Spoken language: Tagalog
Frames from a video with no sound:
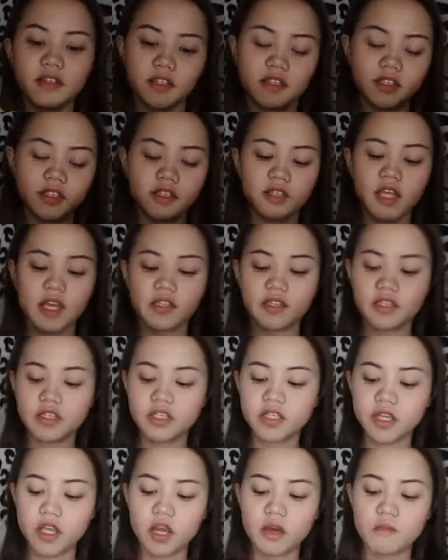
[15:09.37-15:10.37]
Tignan
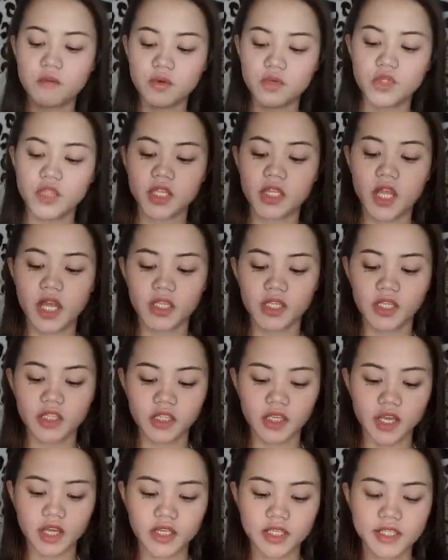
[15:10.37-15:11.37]
natin siya, sa
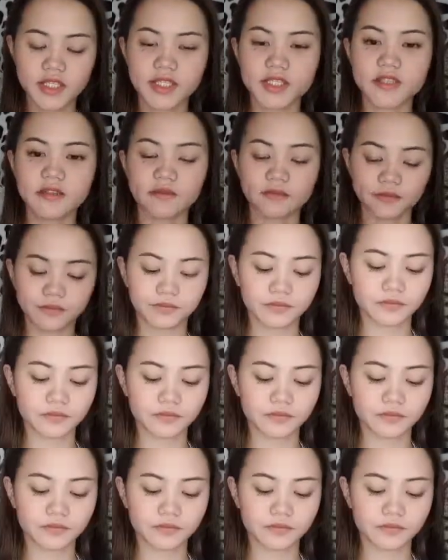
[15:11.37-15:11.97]
natin guys.